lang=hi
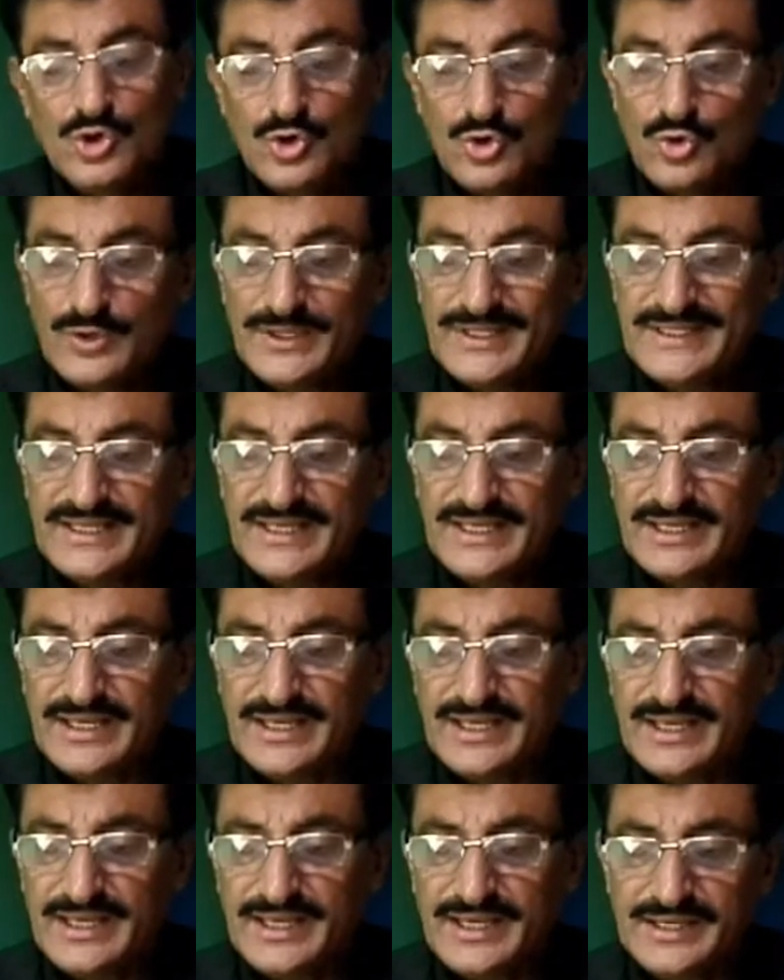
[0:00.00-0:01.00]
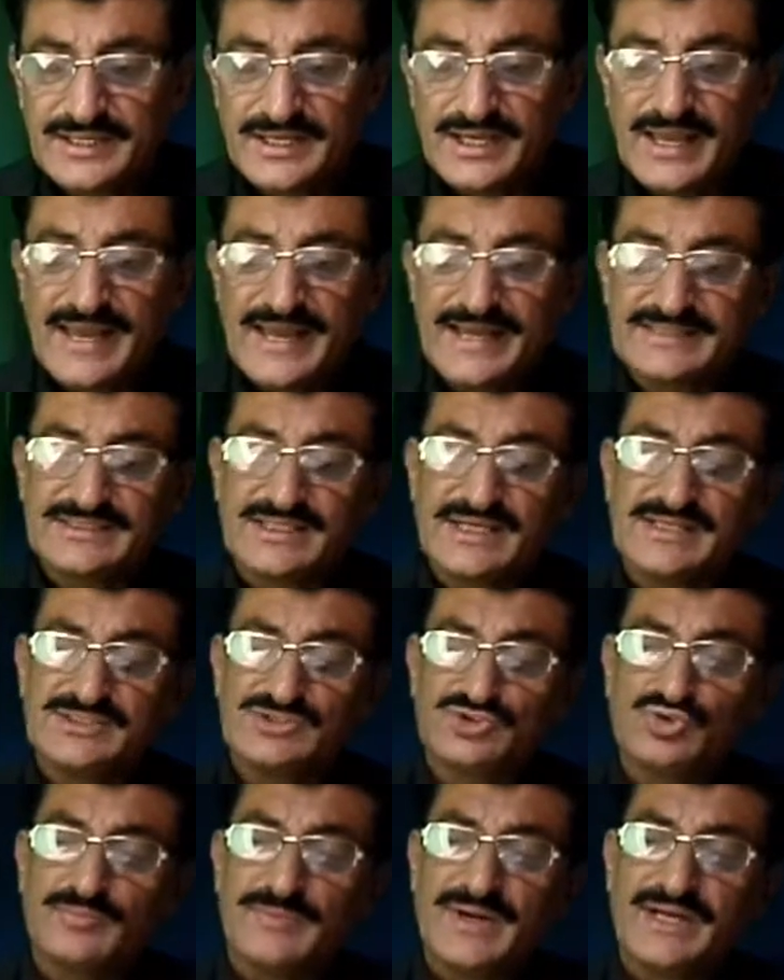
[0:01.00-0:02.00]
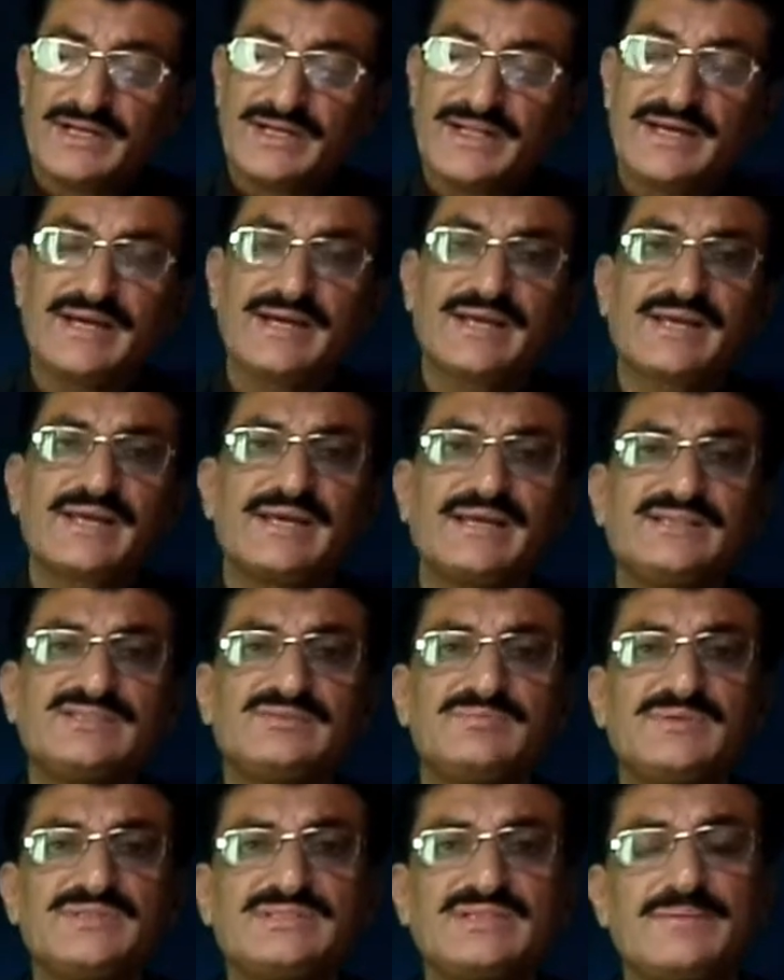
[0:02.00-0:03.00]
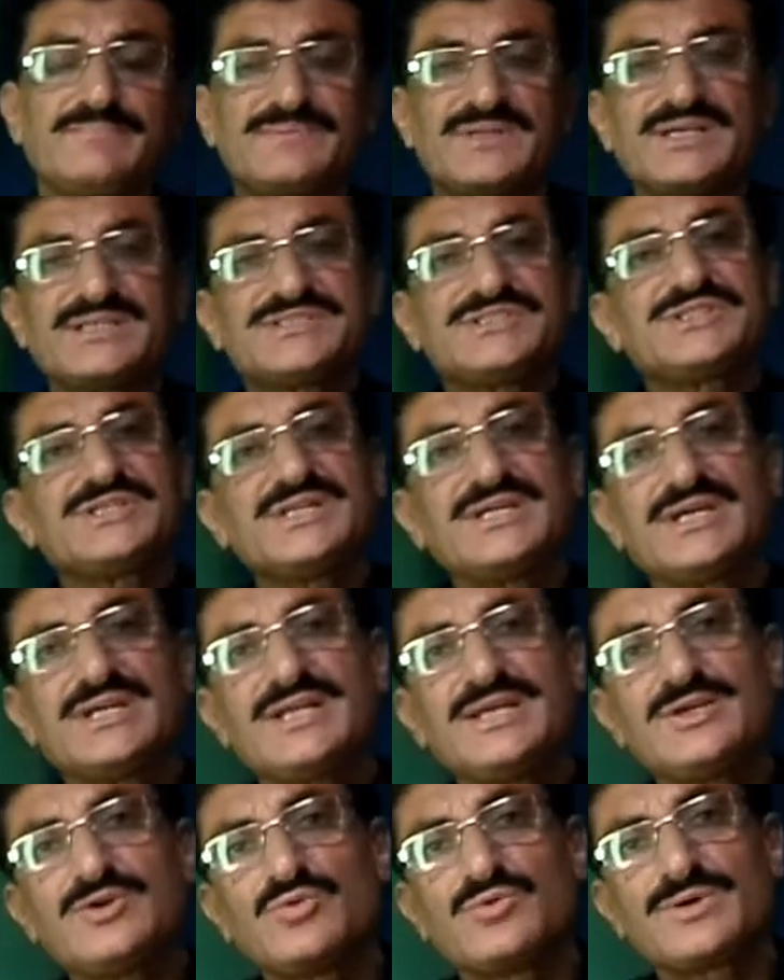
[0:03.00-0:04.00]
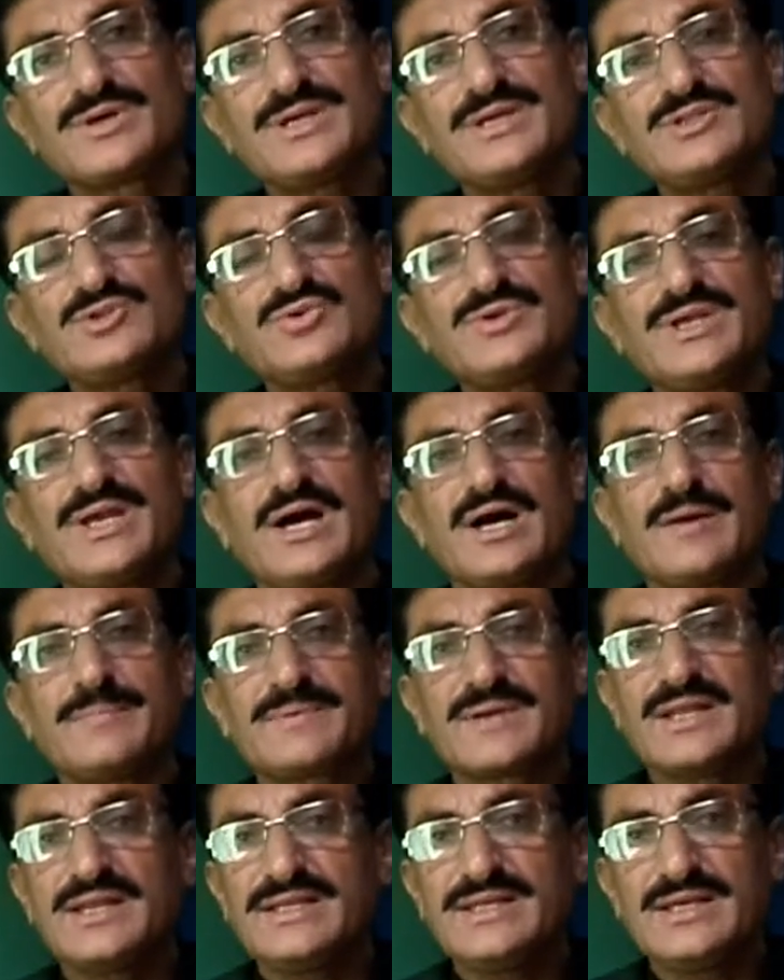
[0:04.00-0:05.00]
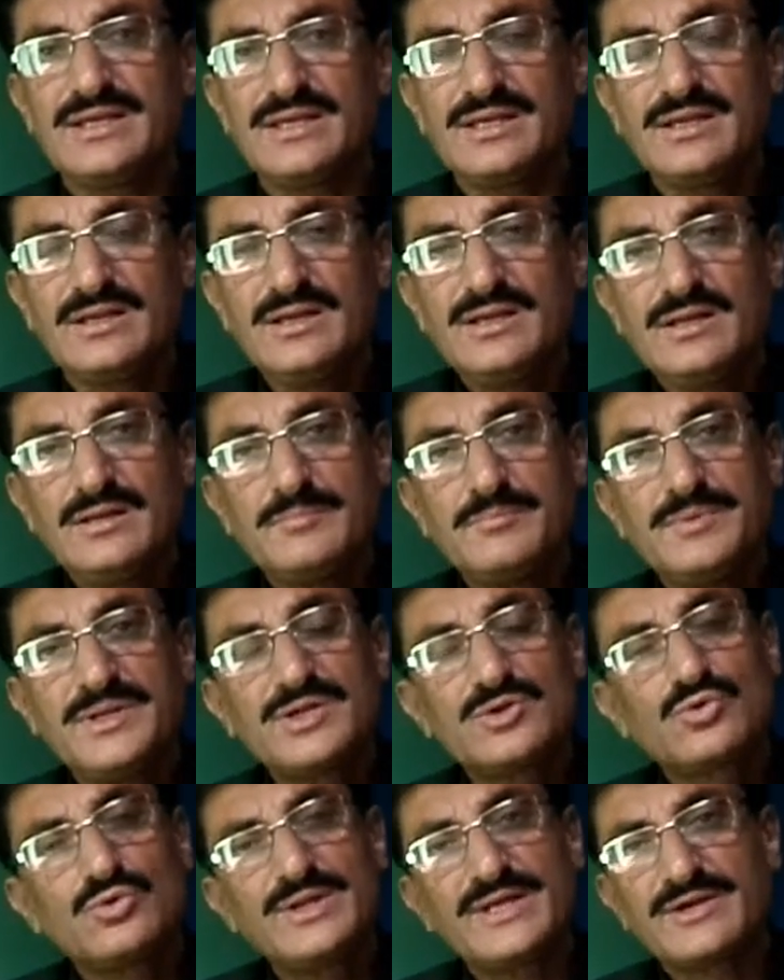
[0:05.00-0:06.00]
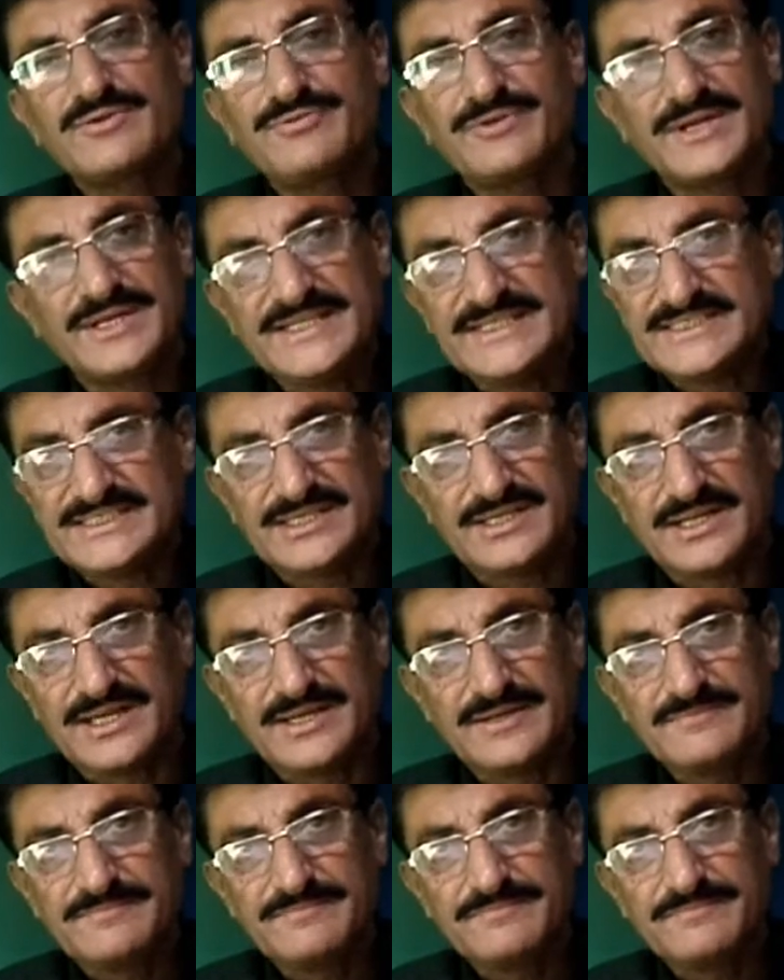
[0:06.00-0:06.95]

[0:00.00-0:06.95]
और ये एक ऐसा इंस्ट्रूमेंट है कि इसमें जब तक स्ट्रिंग नहीं होंगी तो ये आपके लिए बिल्कुल एक फर्नीचर है